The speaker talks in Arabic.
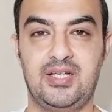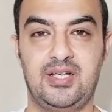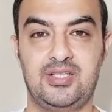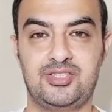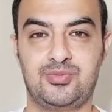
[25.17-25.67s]

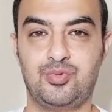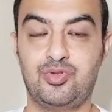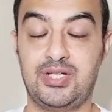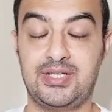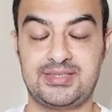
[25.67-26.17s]

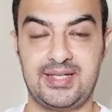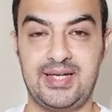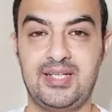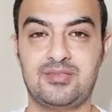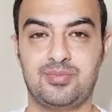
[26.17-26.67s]
الاسبوع
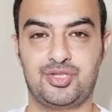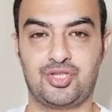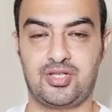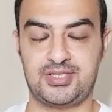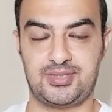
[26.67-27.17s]
الثالث من
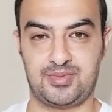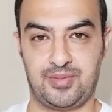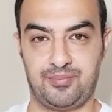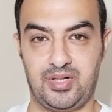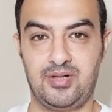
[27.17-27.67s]
شهر
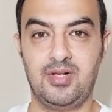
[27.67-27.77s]
سبتمبر